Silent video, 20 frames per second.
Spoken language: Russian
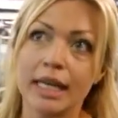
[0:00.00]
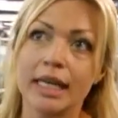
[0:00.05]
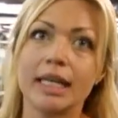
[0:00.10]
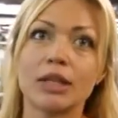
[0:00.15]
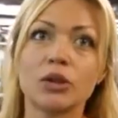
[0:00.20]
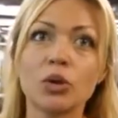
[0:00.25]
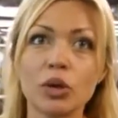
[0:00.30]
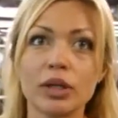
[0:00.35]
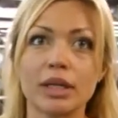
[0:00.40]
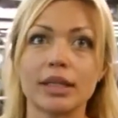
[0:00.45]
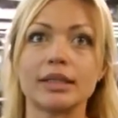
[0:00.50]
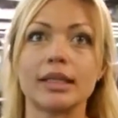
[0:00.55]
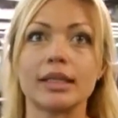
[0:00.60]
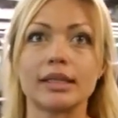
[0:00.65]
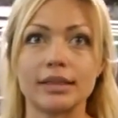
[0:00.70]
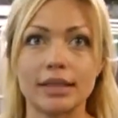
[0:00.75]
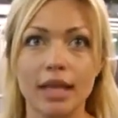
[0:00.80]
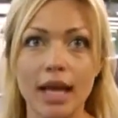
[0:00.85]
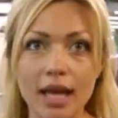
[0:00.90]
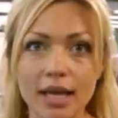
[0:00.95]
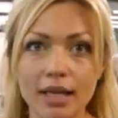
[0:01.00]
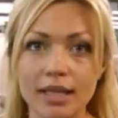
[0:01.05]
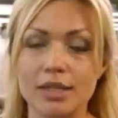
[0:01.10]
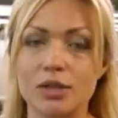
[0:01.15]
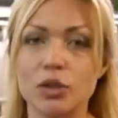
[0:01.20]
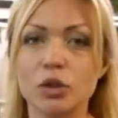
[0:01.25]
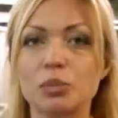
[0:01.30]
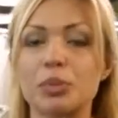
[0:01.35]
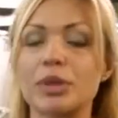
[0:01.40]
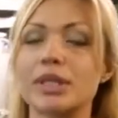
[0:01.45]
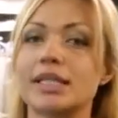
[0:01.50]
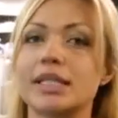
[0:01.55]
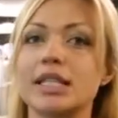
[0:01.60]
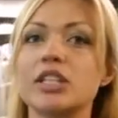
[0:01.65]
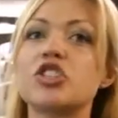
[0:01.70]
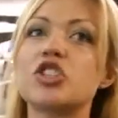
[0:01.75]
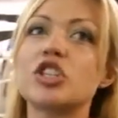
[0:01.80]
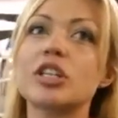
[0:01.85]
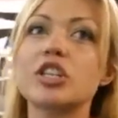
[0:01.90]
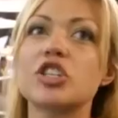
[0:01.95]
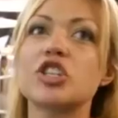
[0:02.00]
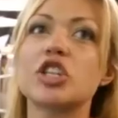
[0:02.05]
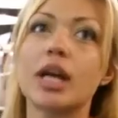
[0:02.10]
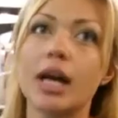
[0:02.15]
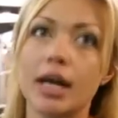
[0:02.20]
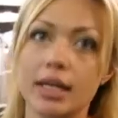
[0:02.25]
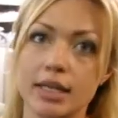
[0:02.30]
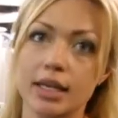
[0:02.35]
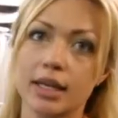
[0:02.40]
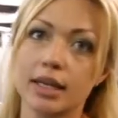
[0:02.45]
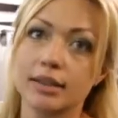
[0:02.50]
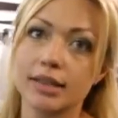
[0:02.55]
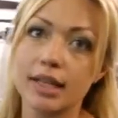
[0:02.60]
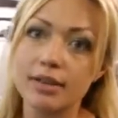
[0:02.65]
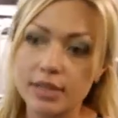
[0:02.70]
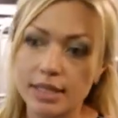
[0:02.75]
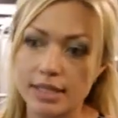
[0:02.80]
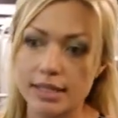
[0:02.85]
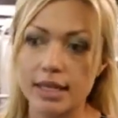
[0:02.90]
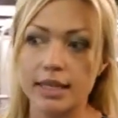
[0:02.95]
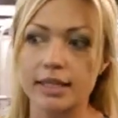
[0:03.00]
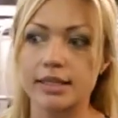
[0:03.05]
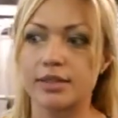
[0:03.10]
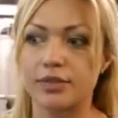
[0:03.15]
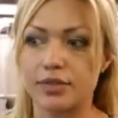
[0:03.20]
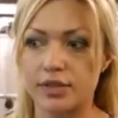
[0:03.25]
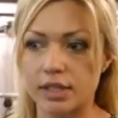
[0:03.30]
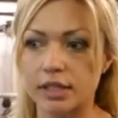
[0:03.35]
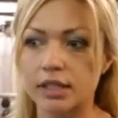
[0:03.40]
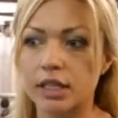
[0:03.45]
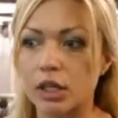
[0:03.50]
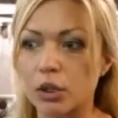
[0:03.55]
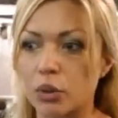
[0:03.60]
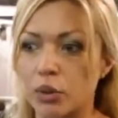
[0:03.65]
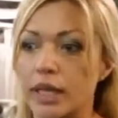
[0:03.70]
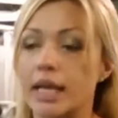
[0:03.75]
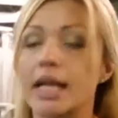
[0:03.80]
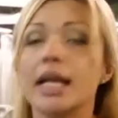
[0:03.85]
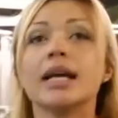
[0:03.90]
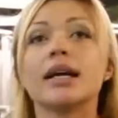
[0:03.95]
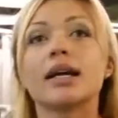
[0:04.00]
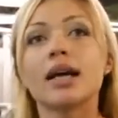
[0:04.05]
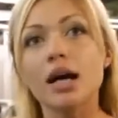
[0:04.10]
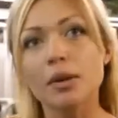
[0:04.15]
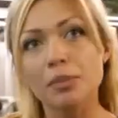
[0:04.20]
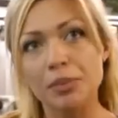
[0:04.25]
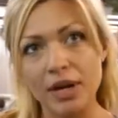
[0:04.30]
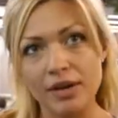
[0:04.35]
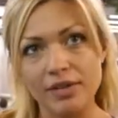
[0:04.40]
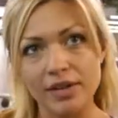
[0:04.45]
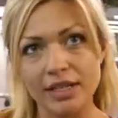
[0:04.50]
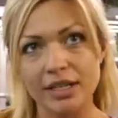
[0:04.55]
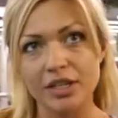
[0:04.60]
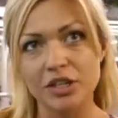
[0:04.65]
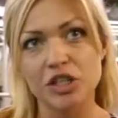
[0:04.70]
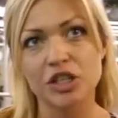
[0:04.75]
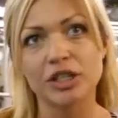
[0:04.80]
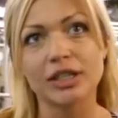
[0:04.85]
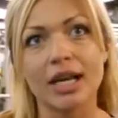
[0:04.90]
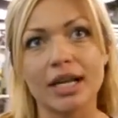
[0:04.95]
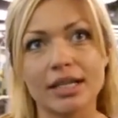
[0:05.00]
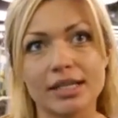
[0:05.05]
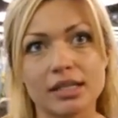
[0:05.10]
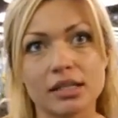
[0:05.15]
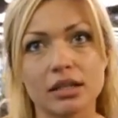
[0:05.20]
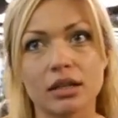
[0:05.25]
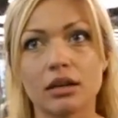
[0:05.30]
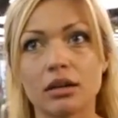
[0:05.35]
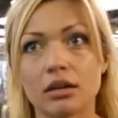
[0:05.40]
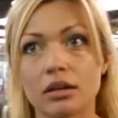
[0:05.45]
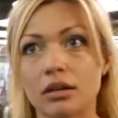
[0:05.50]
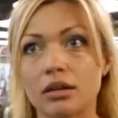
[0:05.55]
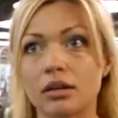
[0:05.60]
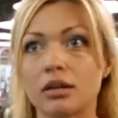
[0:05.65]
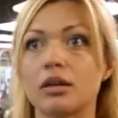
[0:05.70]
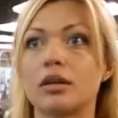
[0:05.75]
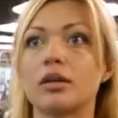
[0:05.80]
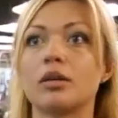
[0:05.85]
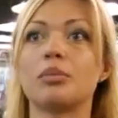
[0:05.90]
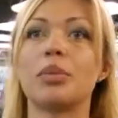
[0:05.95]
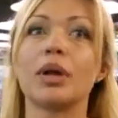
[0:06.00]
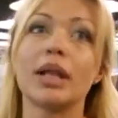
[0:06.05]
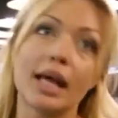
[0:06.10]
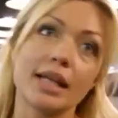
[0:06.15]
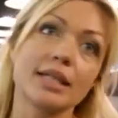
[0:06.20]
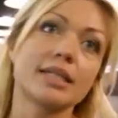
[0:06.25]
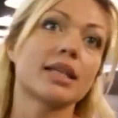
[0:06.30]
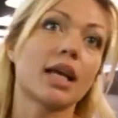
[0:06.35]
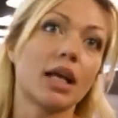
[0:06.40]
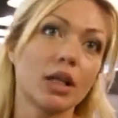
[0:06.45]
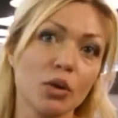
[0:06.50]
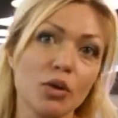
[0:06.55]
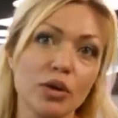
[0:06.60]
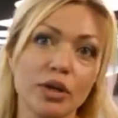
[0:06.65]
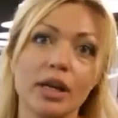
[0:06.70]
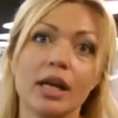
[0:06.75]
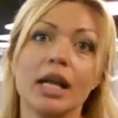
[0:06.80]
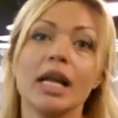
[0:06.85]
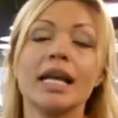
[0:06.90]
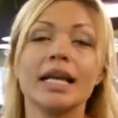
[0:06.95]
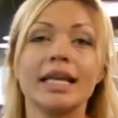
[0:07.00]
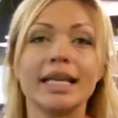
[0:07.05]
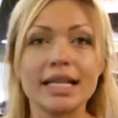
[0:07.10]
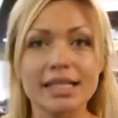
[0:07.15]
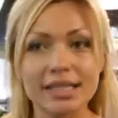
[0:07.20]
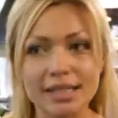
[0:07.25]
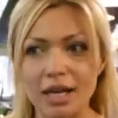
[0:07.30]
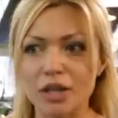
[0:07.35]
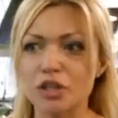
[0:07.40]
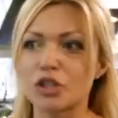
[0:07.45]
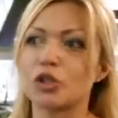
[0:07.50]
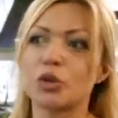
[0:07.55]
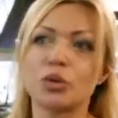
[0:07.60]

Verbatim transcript: И только тогда идет процесс жиросжигания, когда вы создали дефицит калорий. Как правильно рассчитать э, баланс калорий? Есть также